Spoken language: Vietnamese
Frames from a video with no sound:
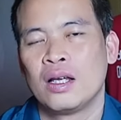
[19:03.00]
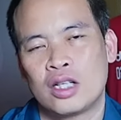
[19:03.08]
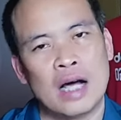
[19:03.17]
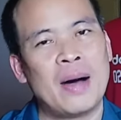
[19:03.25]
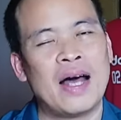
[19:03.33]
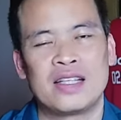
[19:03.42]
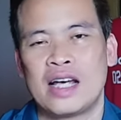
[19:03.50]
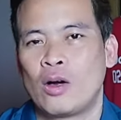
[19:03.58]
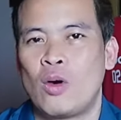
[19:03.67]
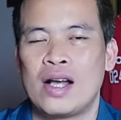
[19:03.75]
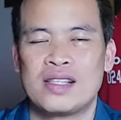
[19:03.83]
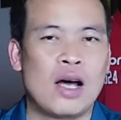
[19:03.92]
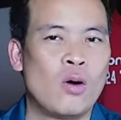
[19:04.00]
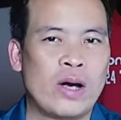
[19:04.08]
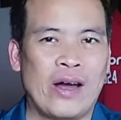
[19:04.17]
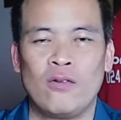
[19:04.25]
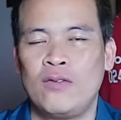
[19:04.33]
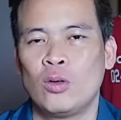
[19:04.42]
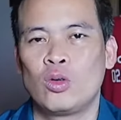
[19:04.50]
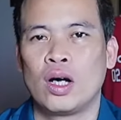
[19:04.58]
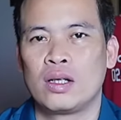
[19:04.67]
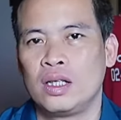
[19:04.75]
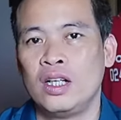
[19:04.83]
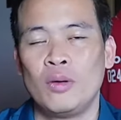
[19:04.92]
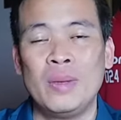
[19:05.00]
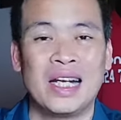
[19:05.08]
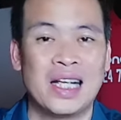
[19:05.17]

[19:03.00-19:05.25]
các bạn trải qua dao kéo phẫu thuật thì nó bịt